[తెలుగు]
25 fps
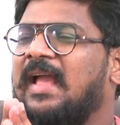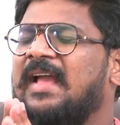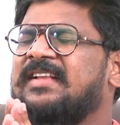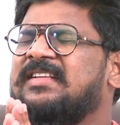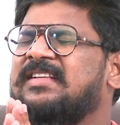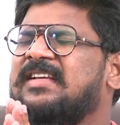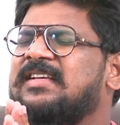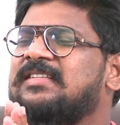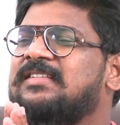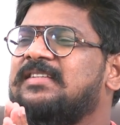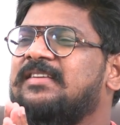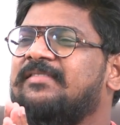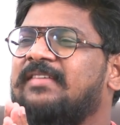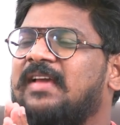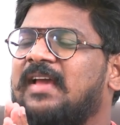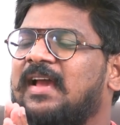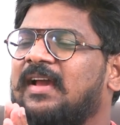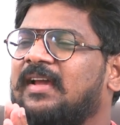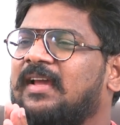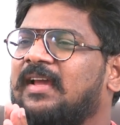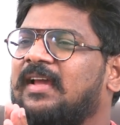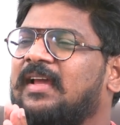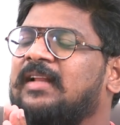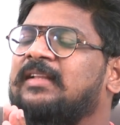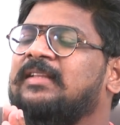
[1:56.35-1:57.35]
ఆయన చేసిన
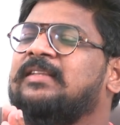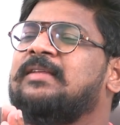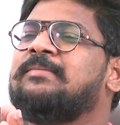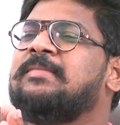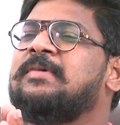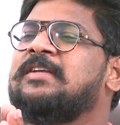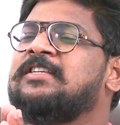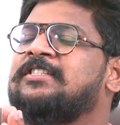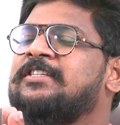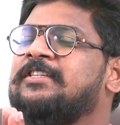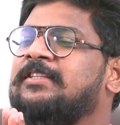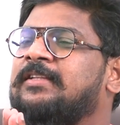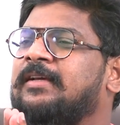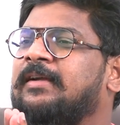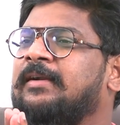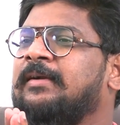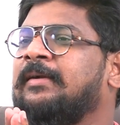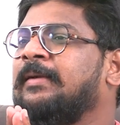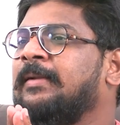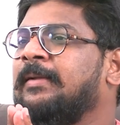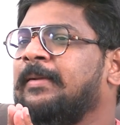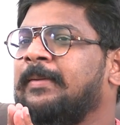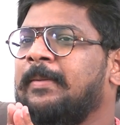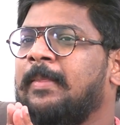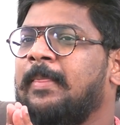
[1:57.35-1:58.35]
వ్యాఖ్య ఎంత మంచిది
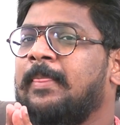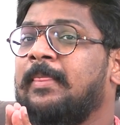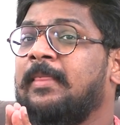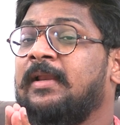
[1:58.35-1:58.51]
అంటే